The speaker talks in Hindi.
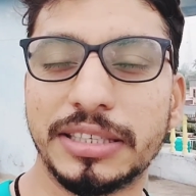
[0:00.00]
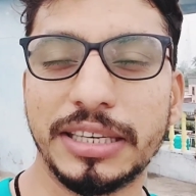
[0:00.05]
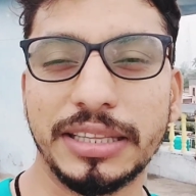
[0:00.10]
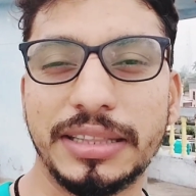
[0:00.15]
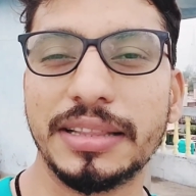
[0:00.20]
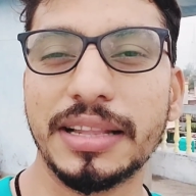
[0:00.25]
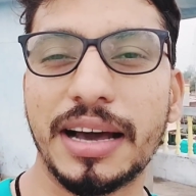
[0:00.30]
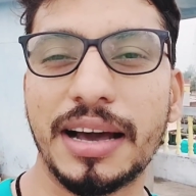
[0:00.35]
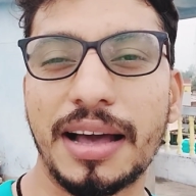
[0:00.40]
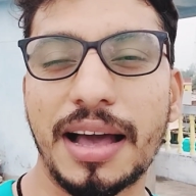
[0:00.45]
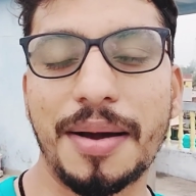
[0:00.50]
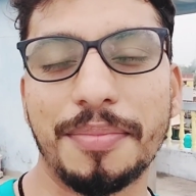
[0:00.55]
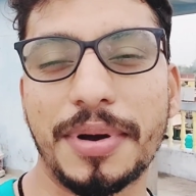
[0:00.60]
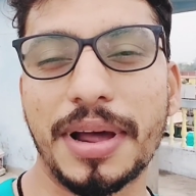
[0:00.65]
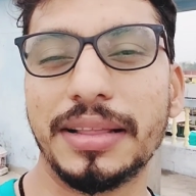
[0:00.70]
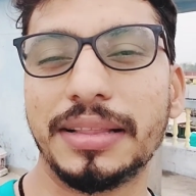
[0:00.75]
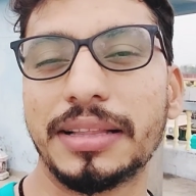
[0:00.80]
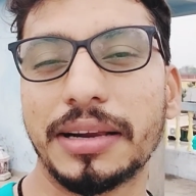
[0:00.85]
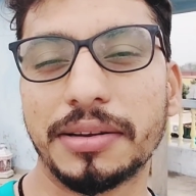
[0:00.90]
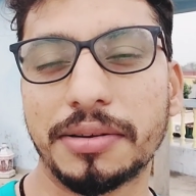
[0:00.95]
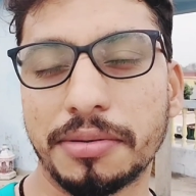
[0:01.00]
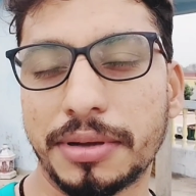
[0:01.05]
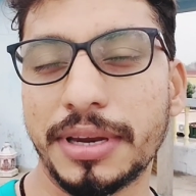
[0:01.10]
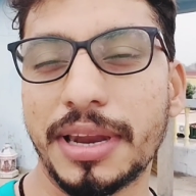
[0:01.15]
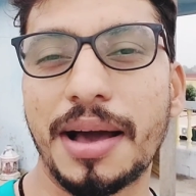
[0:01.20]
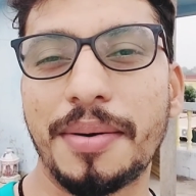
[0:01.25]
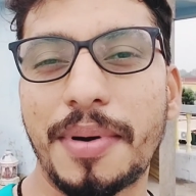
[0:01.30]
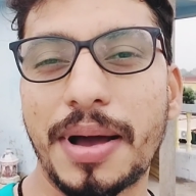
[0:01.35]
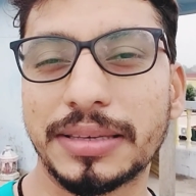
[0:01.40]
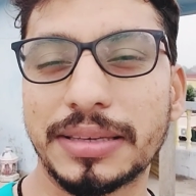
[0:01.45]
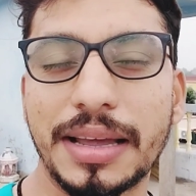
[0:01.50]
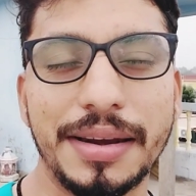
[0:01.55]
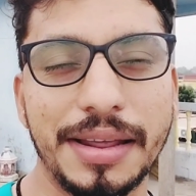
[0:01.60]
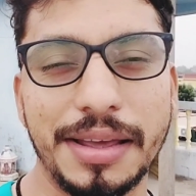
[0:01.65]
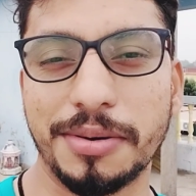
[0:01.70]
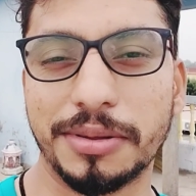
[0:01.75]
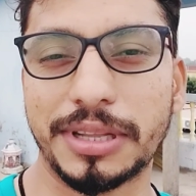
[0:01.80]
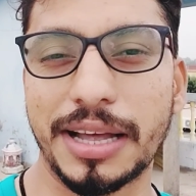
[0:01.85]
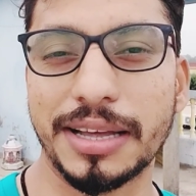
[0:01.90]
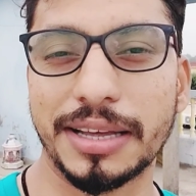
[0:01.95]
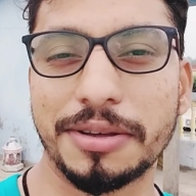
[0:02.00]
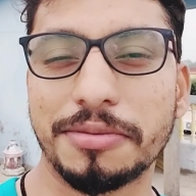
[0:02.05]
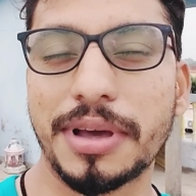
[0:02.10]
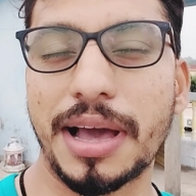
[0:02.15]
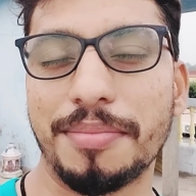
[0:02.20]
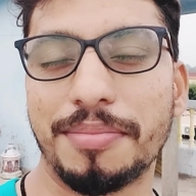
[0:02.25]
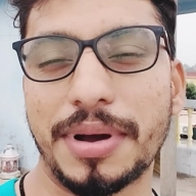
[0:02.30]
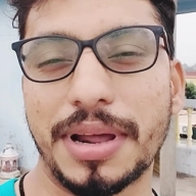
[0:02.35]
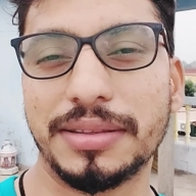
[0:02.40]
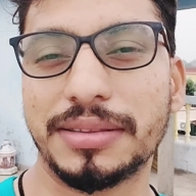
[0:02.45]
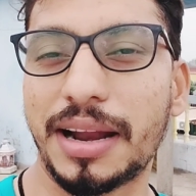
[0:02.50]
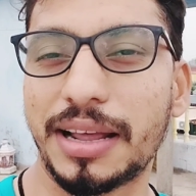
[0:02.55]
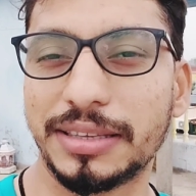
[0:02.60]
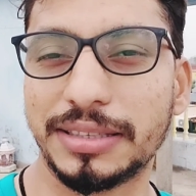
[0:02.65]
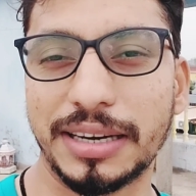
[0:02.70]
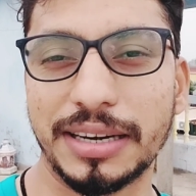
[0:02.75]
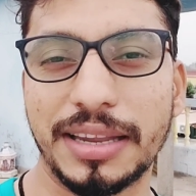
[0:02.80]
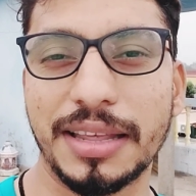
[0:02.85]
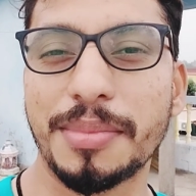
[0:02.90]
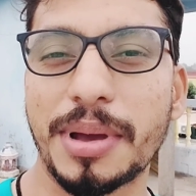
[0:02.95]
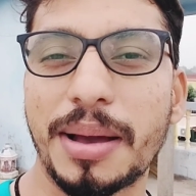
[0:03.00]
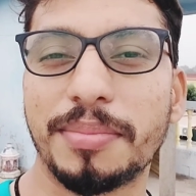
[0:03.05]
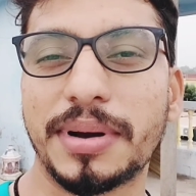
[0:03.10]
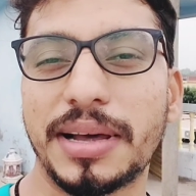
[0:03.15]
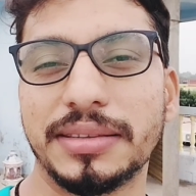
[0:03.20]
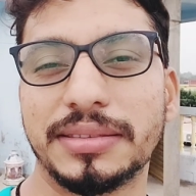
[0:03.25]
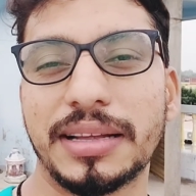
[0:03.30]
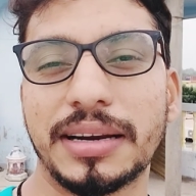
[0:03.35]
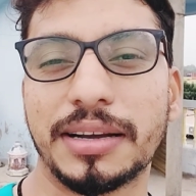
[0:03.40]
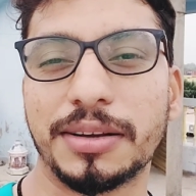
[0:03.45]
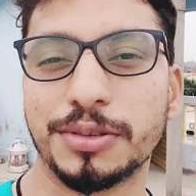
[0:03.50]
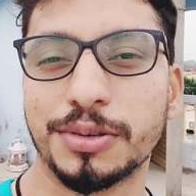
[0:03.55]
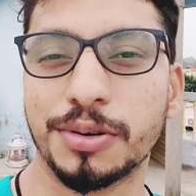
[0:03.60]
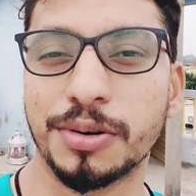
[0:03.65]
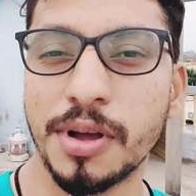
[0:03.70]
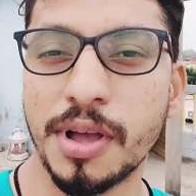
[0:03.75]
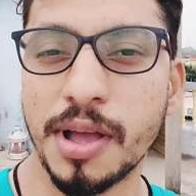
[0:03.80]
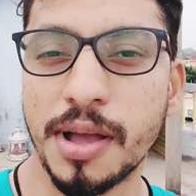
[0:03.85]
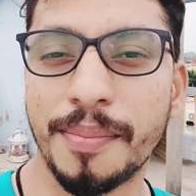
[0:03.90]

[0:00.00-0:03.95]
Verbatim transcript: जीतना अफगानिस्तान के खिलाफ आसान नहीं होता है क्योंकि अफगानिस्तान अच्छा टीम है अफगानिस्तान का जो